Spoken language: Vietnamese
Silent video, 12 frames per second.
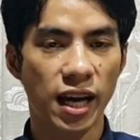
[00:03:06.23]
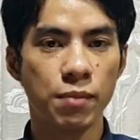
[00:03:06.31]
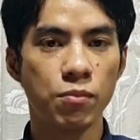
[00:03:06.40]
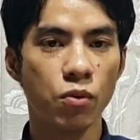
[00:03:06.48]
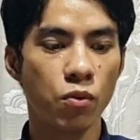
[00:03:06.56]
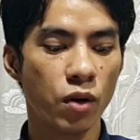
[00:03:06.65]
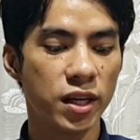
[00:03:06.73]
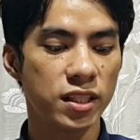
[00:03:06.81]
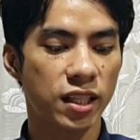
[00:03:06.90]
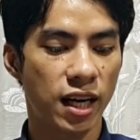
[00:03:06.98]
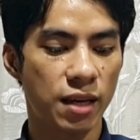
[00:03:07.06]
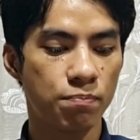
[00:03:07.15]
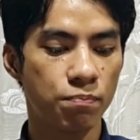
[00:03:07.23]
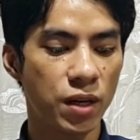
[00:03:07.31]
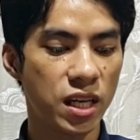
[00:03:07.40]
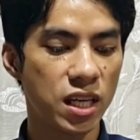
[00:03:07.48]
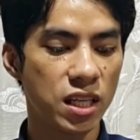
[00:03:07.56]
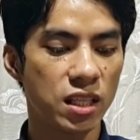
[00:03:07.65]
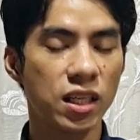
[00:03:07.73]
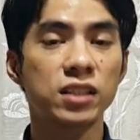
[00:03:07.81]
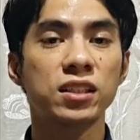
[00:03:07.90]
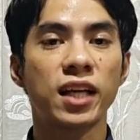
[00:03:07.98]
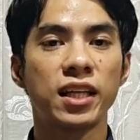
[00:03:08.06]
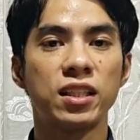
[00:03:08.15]
ngày muối ngày phí
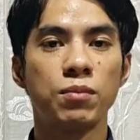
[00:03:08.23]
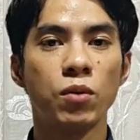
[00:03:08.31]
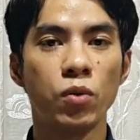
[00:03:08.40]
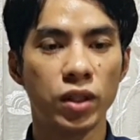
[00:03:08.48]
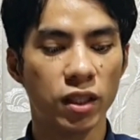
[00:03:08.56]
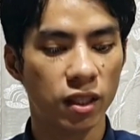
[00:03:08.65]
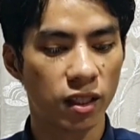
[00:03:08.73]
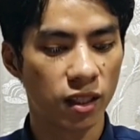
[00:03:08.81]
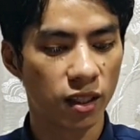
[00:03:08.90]
nâng ngày thì buồn